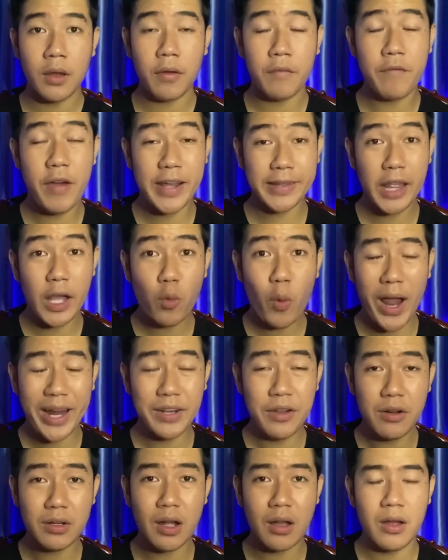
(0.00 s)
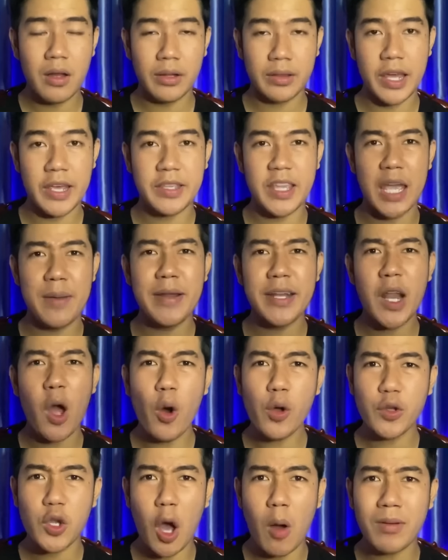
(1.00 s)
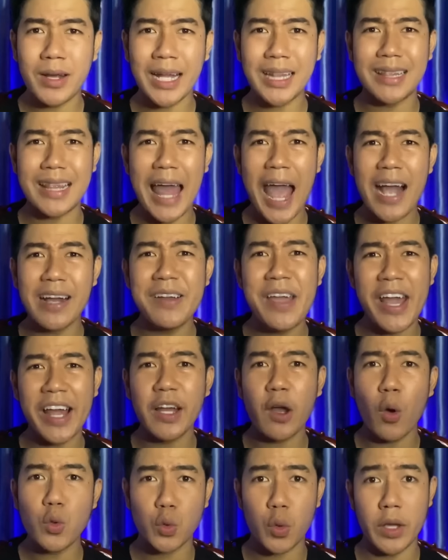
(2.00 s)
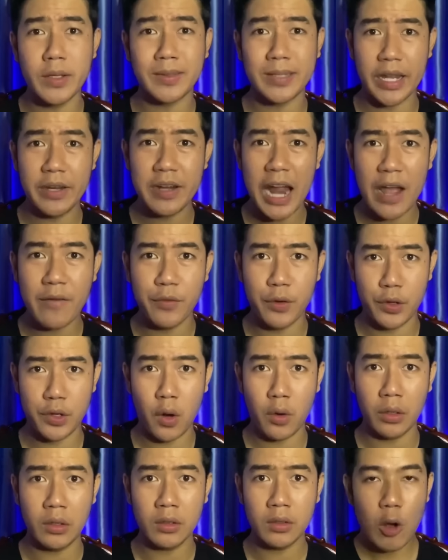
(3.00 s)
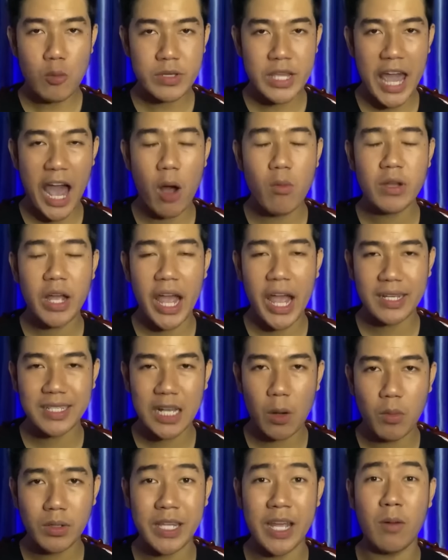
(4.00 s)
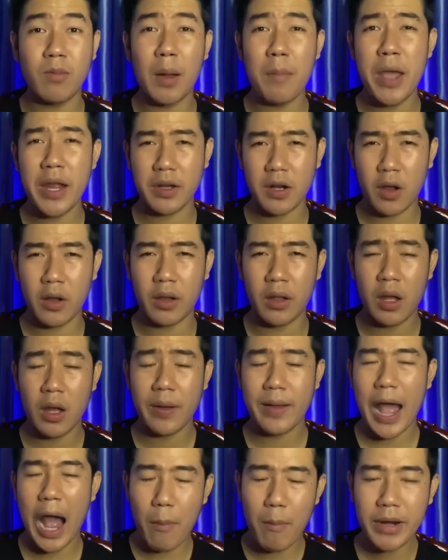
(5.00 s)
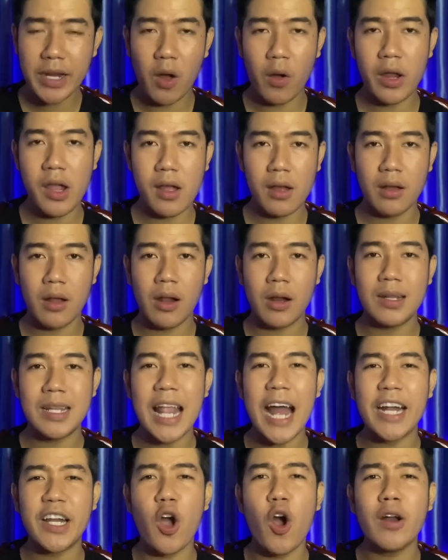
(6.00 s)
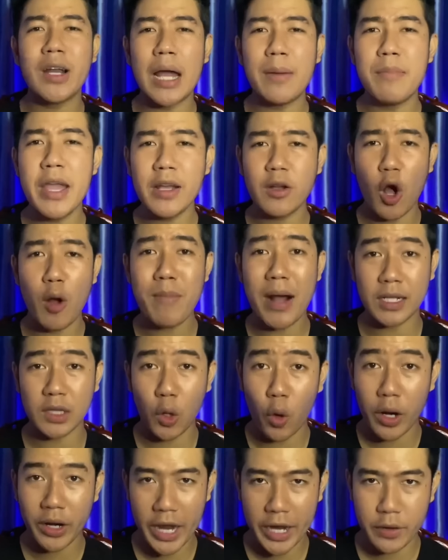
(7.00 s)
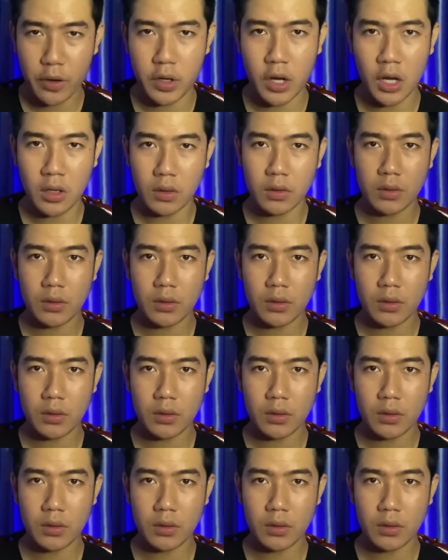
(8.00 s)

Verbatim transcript: về tới quán nước đó thì chị mới nói cho ông khách lạ nghe cái câu chuyện xảy ra vừa rồi ông già ông nghe xong thì ông đã biết rồi ông mới nói á là nó đã biết có mặt tôi ở đây rồi đó